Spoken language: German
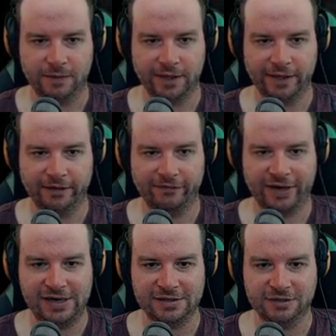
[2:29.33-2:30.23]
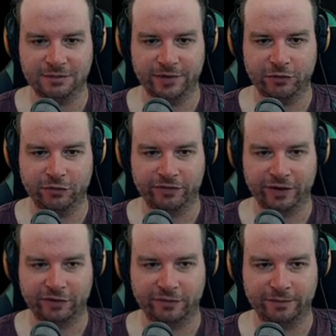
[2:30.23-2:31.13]
in den Wald und um die Kurve
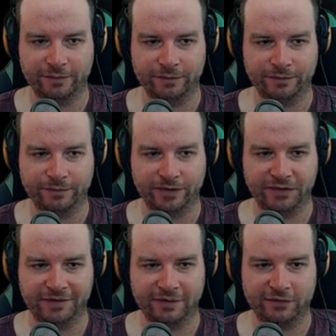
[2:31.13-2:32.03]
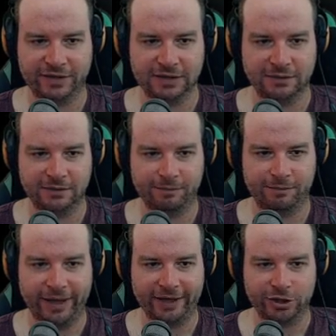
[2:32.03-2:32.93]
da rum. Weil vielleicht sind noch welche
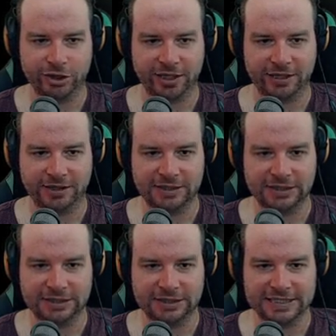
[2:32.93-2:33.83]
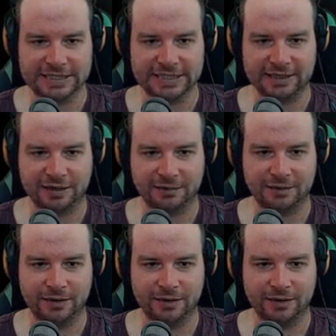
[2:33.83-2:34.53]
beigestanden, die ich nicht gesehen habe.